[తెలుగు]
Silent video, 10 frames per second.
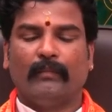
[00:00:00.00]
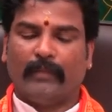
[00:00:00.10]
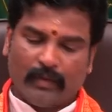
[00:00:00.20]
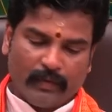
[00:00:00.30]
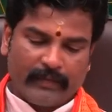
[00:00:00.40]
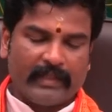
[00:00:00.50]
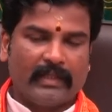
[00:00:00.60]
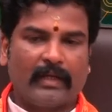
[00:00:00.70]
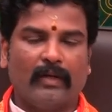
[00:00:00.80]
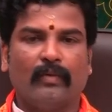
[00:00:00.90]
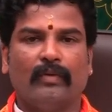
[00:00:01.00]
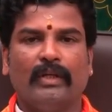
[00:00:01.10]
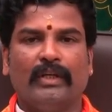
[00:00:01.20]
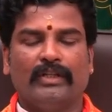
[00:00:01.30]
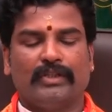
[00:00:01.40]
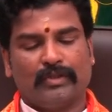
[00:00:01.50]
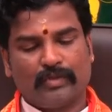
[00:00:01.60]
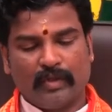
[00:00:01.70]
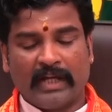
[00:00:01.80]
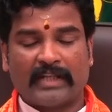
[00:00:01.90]
మనోవేదనలు
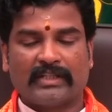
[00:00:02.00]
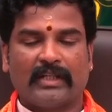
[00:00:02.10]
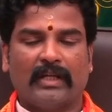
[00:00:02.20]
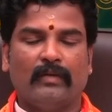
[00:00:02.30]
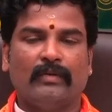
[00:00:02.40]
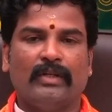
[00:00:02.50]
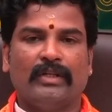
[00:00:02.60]
శత్రునాశనాలు